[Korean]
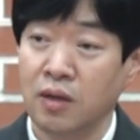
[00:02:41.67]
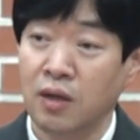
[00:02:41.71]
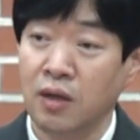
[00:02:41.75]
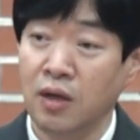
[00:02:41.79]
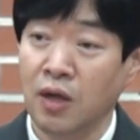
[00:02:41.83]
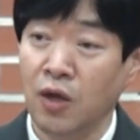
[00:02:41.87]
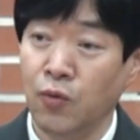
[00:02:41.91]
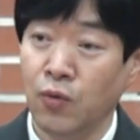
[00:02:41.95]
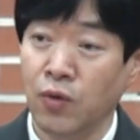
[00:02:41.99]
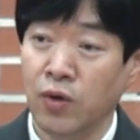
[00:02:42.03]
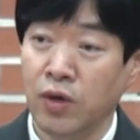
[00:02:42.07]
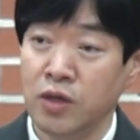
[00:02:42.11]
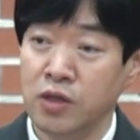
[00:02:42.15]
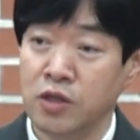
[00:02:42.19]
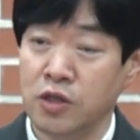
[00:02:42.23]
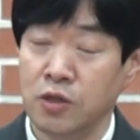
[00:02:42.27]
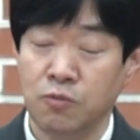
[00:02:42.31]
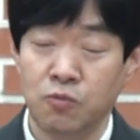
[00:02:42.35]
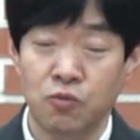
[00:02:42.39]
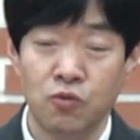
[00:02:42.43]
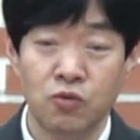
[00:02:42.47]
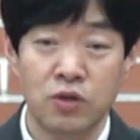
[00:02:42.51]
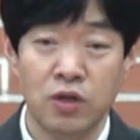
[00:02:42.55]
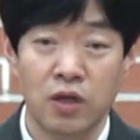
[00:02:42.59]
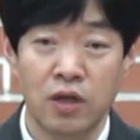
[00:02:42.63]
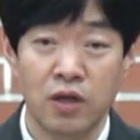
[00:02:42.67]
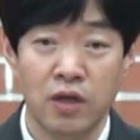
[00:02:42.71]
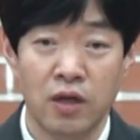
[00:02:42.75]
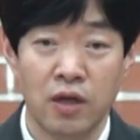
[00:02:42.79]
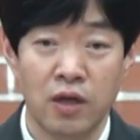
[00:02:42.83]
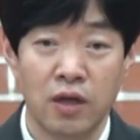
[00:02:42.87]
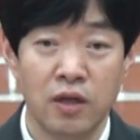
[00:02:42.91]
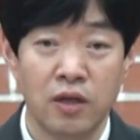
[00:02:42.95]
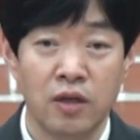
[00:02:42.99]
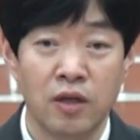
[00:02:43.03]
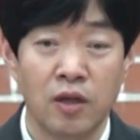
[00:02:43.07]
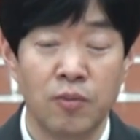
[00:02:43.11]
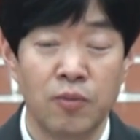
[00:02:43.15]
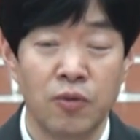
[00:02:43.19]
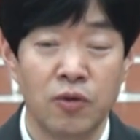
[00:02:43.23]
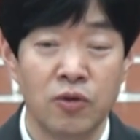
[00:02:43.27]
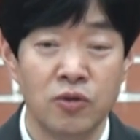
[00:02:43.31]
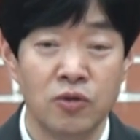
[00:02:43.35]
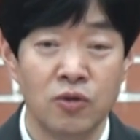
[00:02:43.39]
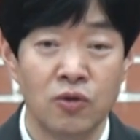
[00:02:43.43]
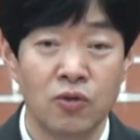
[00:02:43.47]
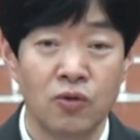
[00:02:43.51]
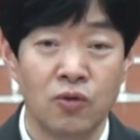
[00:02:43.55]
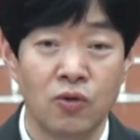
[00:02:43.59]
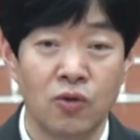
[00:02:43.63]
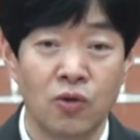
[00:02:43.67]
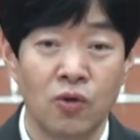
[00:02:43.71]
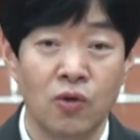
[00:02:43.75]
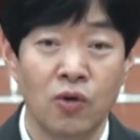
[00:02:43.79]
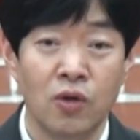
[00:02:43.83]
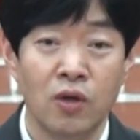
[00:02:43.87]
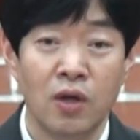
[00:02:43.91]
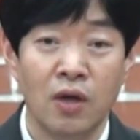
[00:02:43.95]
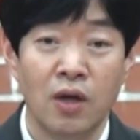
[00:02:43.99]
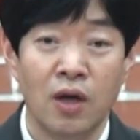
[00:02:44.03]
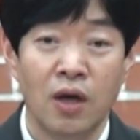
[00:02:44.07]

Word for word: 레위기 십구 장에 대표적으로